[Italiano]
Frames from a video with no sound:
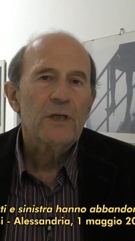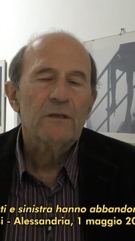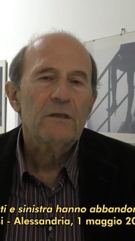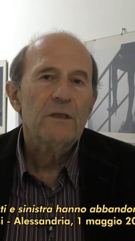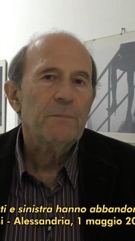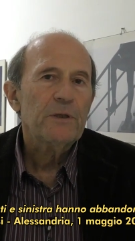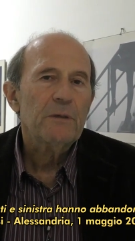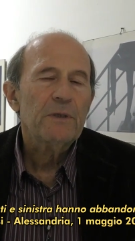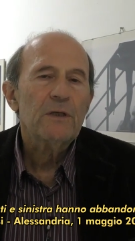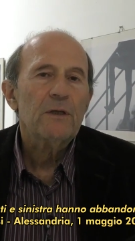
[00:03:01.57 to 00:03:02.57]
certi tipi
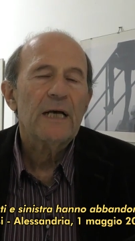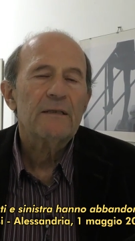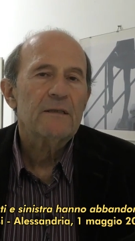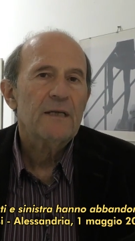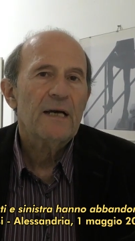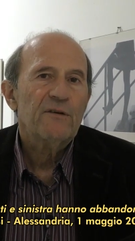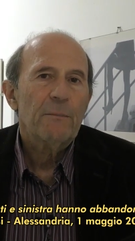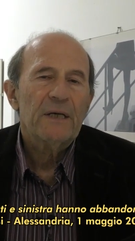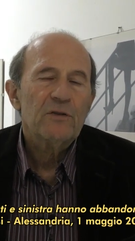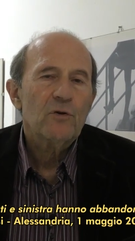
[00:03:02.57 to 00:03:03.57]
di minoranze, hanno
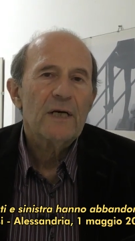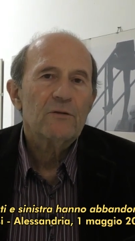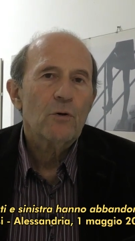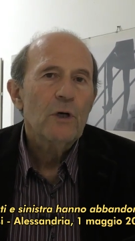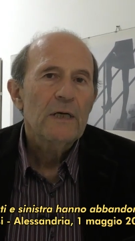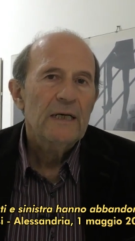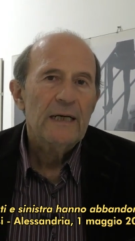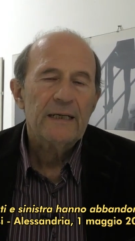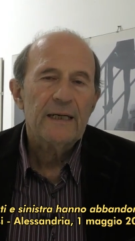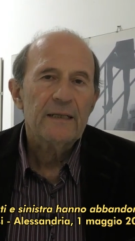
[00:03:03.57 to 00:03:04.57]
abbandonato
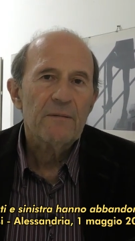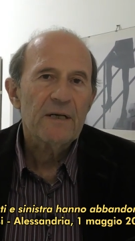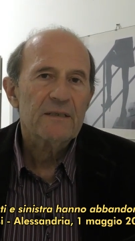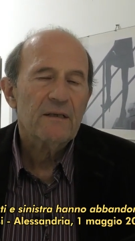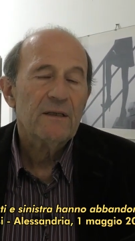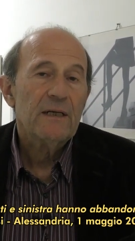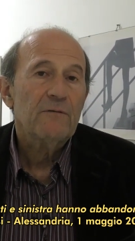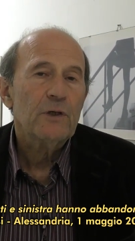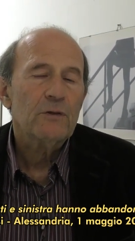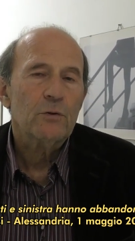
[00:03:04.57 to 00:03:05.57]
la grande massa dei
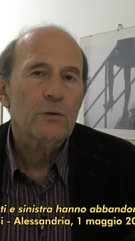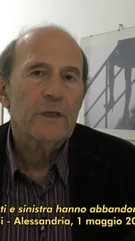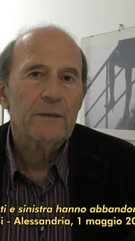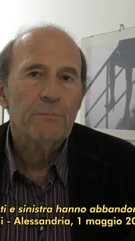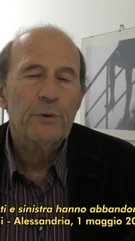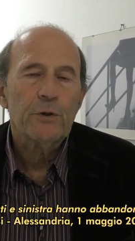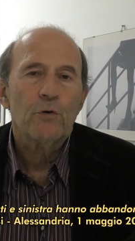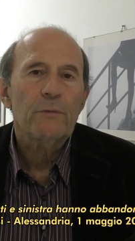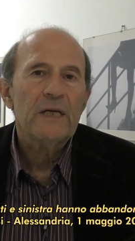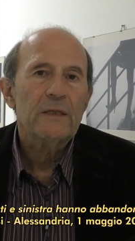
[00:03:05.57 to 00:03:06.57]
lavoratori che poi
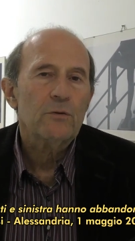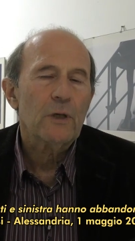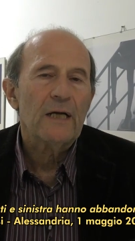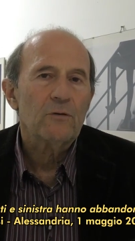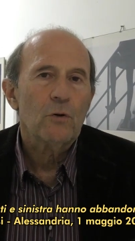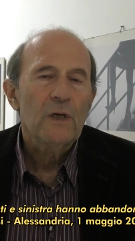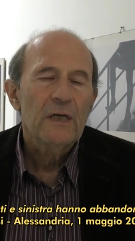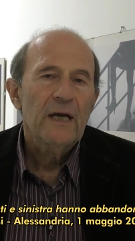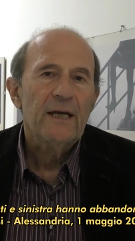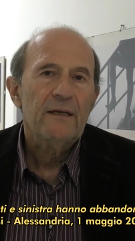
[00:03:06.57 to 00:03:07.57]
come elettorato
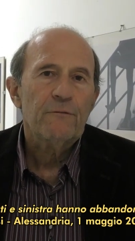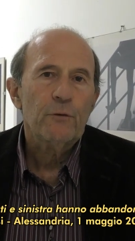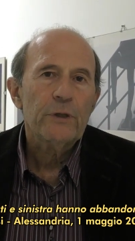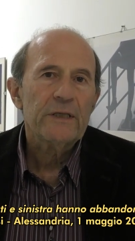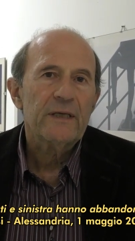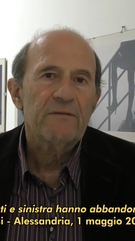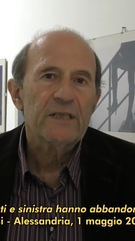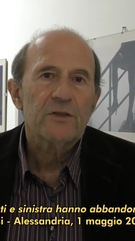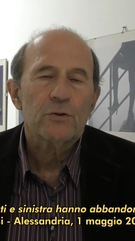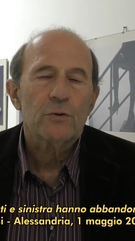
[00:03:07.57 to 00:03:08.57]
è rifluita
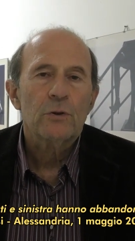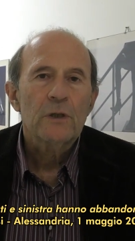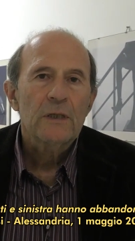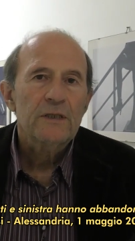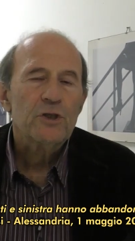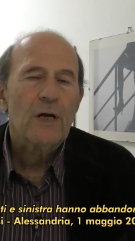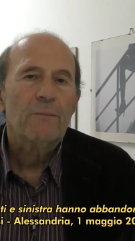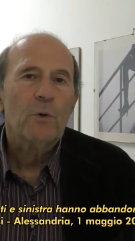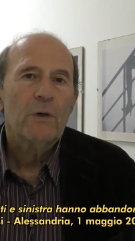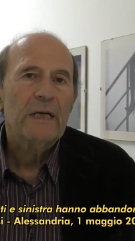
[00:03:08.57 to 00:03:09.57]
verso
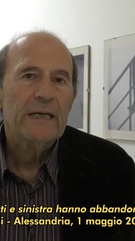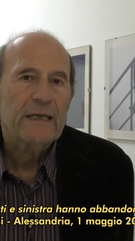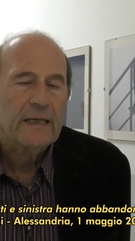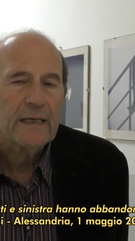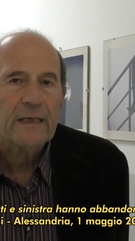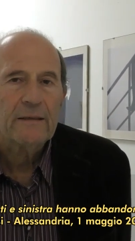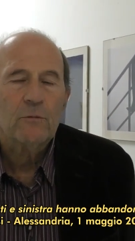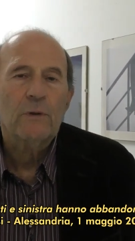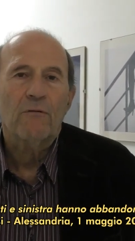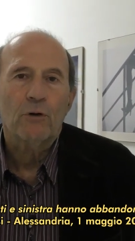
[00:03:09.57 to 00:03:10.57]
diciamo, quelle che
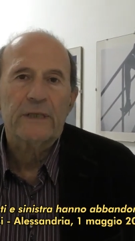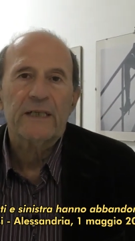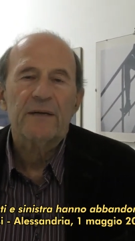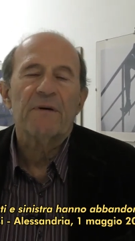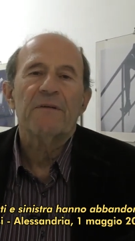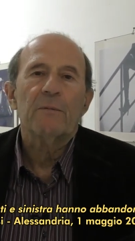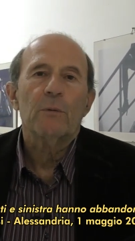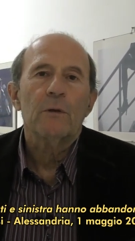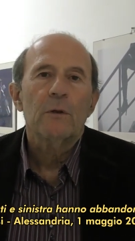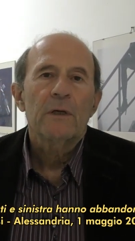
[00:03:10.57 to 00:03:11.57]
una volta
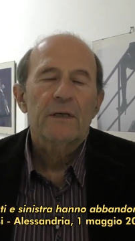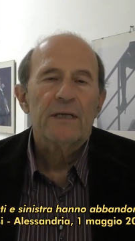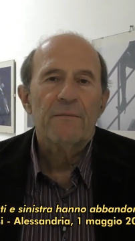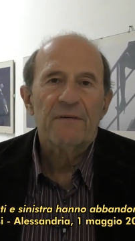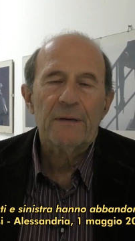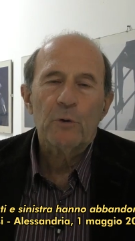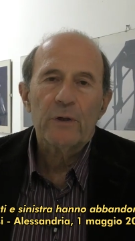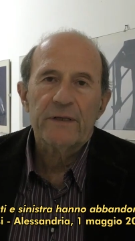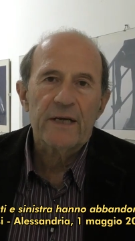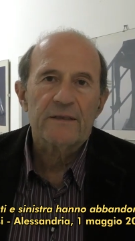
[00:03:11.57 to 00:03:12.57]
chiamavamo chiamavamo
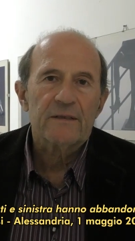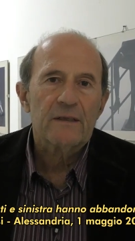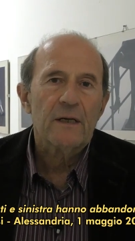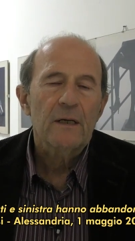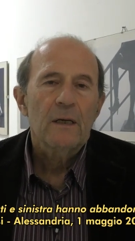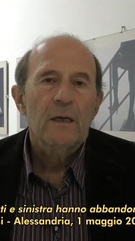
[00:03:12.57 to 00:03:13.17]
le destre.